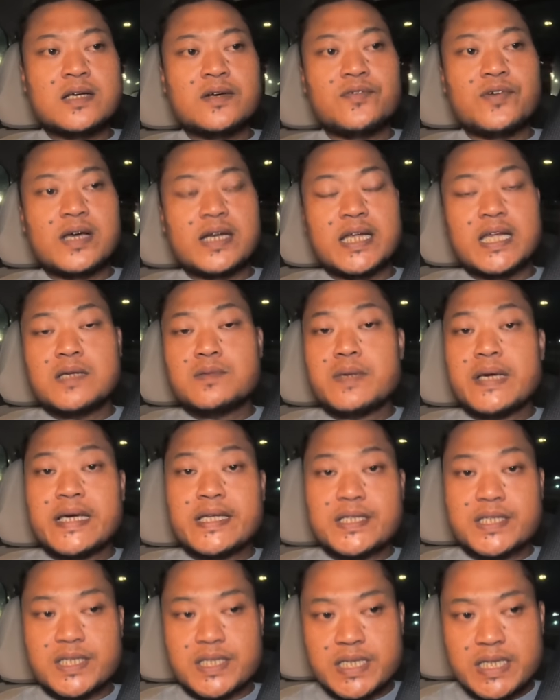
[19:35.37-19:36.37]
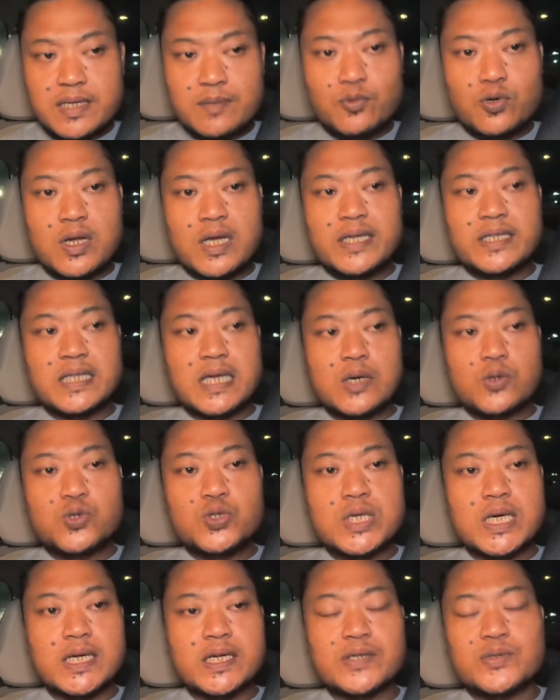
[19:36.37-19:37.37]
varian bensin mulai
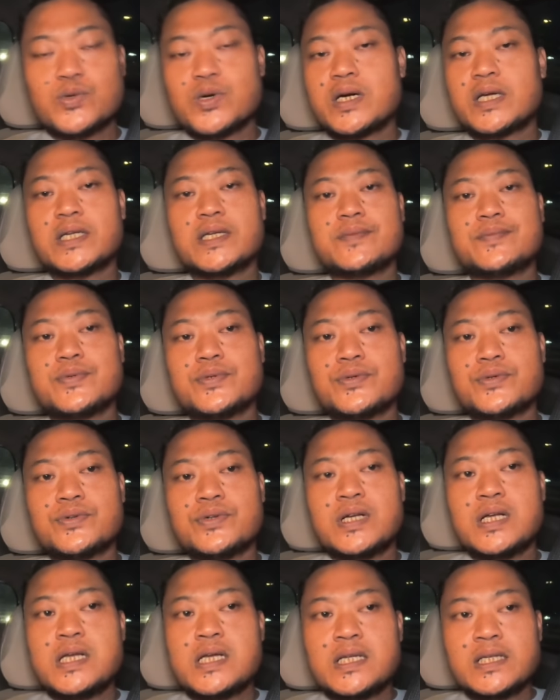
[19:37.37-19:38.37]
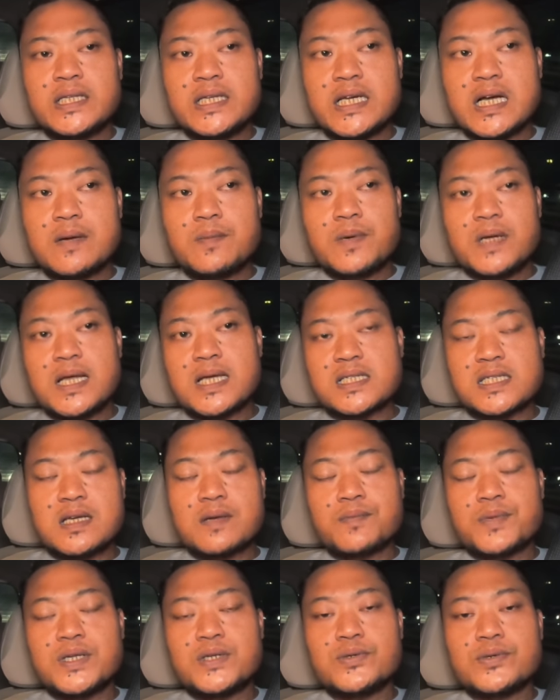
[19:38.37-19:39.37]
tahun dari 2000 13
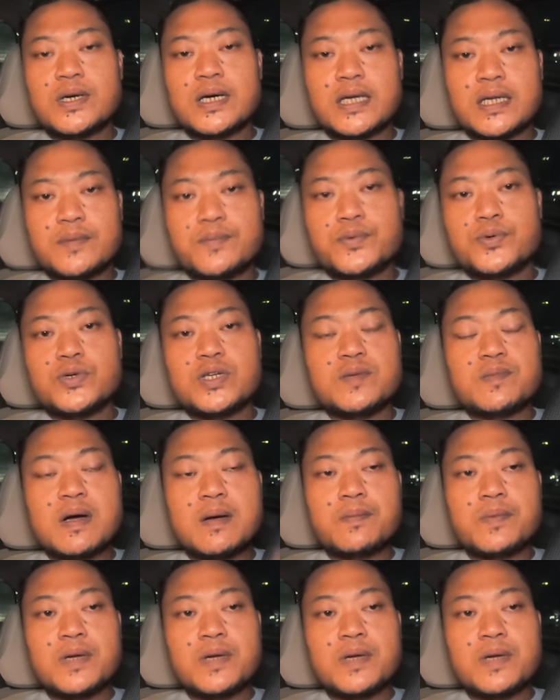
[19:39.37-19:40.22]
sampai 2015